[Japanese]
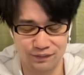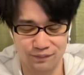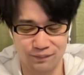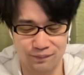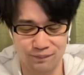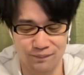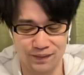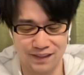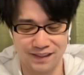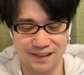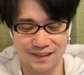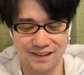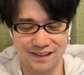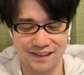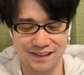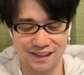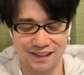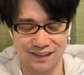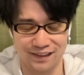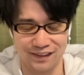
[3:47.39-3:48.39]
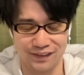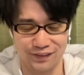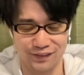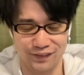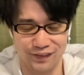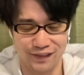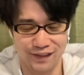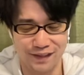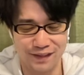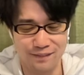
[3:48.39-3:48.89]
ほんまきついねんけどあ
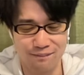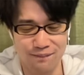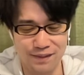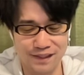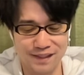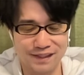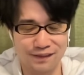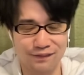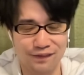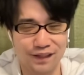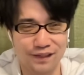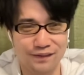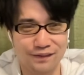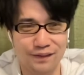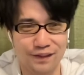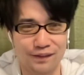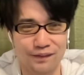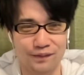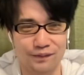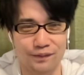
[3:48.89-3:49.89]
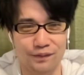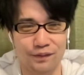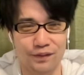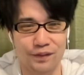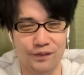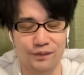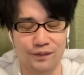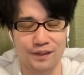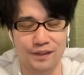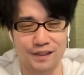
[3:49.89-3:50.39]
のめっちゃ
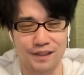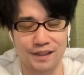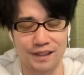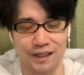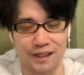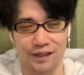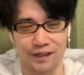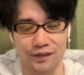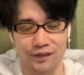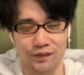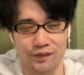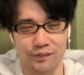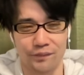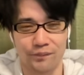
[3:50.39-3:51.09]
ワクワクドキドキしてたんやけど